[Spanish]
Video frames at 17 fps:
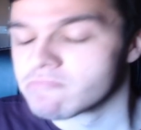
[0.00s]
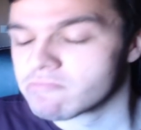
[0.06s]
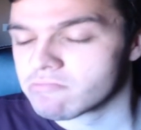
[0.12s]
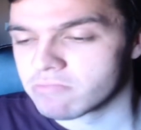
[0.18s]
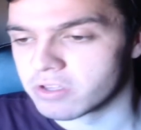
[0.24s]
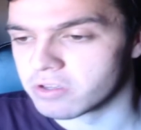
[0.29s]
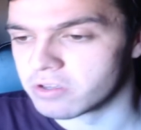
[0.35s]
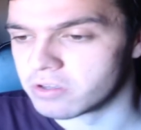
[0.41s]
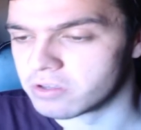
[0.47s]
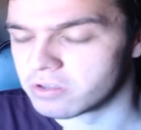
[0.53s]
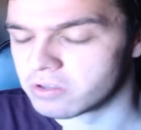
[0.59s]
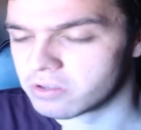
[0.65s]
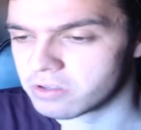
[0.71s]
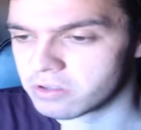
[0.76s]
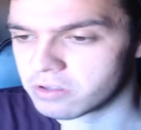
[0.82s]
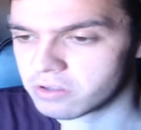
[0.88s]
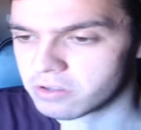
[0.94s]
y,
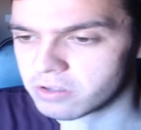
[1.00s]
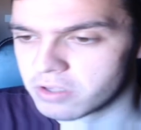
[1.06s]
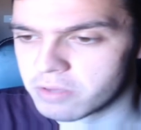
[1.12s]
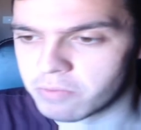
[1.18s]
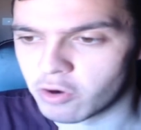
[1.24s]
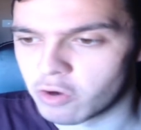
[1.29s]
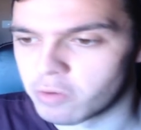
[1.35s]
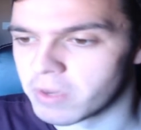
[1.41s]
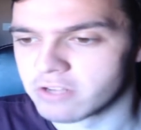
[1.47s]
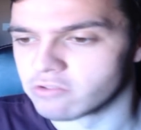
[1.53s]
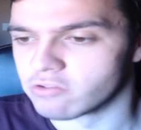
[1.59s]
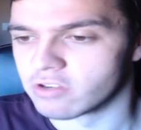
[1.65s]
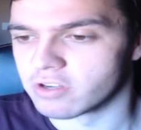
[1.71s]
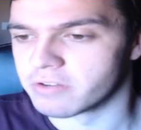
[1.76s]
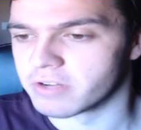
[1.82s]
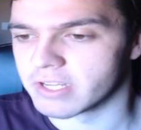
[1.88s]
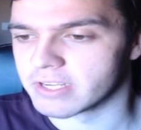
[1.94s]
y poco más, ¿no? La
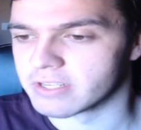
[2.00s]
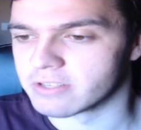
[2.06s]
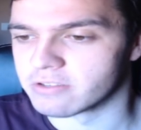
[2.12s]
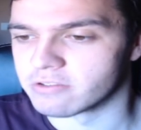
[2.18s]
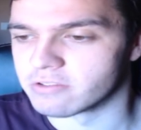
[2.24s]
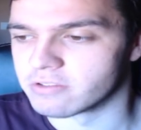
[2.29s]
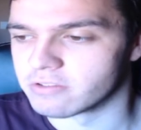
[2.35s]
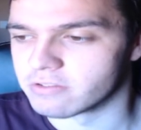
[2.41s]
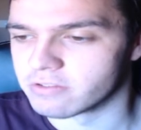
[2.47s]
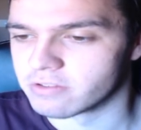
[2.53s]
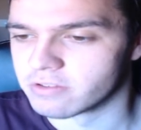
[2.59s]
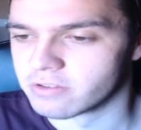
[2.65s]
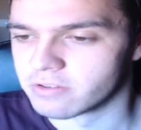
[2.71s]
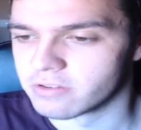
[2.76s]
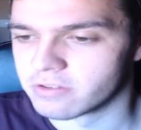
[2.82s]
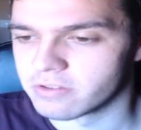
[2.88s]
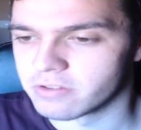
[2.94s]
verdad es que no,
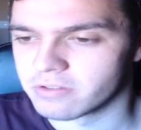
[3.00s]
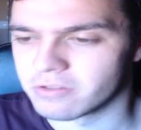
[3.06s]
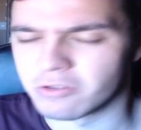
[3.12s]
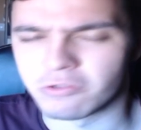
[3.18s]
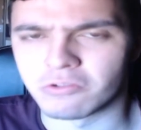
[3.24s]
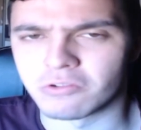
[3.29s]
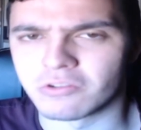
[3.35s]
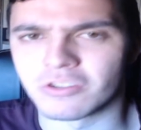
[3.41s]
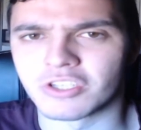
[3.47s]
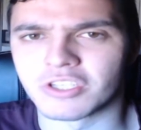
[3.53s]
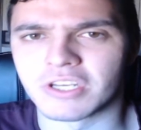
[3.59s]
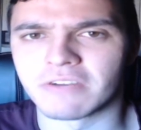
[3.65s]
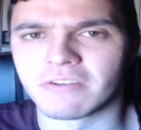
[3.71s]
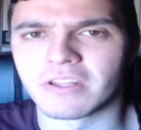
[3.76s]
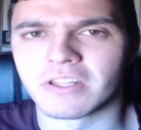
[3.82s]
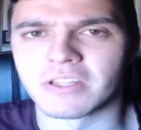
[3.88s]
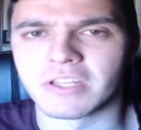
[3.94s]
no, no, no sé si
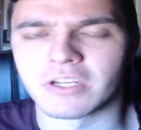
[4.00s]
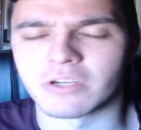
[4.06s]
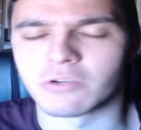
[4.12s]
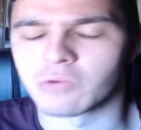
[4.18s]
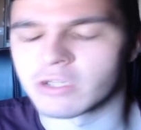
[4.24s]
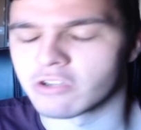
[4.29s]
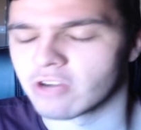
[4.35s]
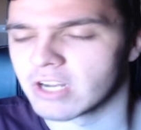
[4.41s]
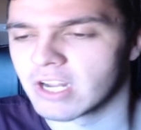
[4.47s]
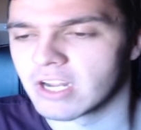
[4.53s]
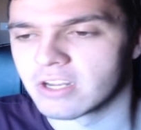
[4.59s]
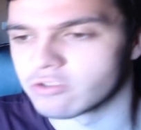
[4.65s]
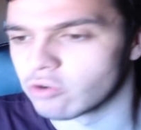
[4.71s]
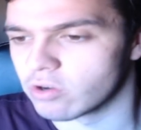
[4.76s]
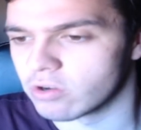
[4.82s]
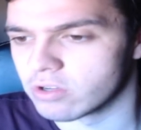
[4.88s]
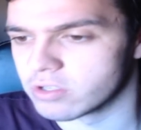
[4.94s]
hablé de tres, cuatro canales
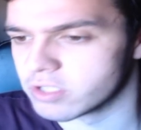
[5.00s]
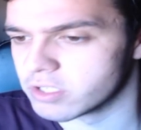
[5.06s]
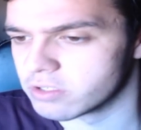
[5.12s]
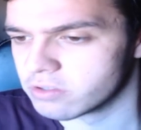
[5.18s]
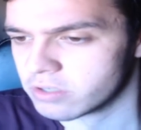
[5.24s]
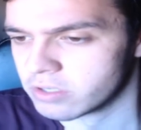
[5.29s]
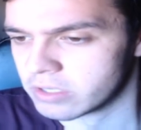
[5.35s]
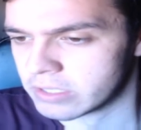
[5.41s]
o algo así, ¿no?